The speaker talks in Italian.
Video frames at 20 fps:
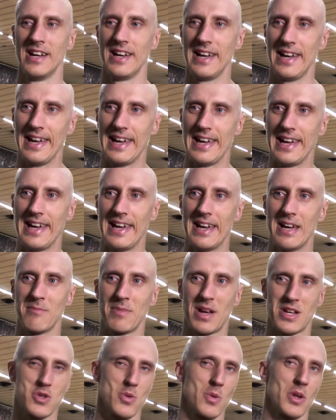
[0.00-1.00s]
e mi
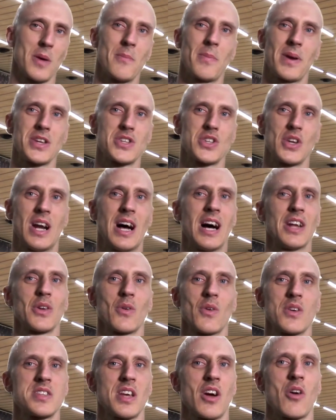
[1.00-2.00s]
ha subito impressionato
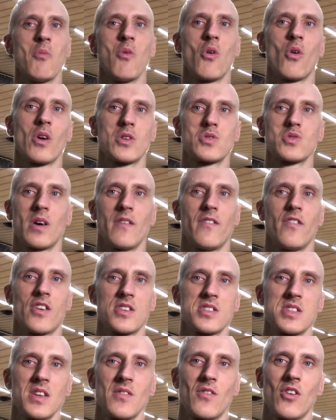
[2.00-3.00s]
questa comunque sua
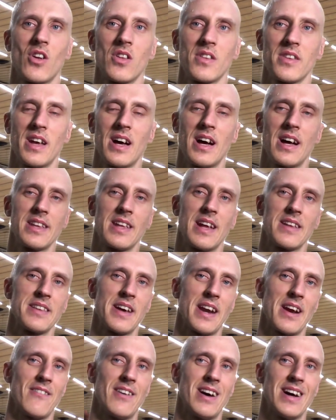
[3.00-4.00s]
forza di volontà di
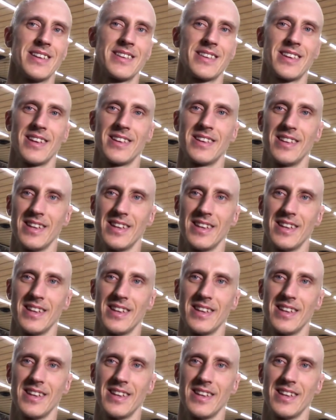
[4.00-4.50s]
andare avanti e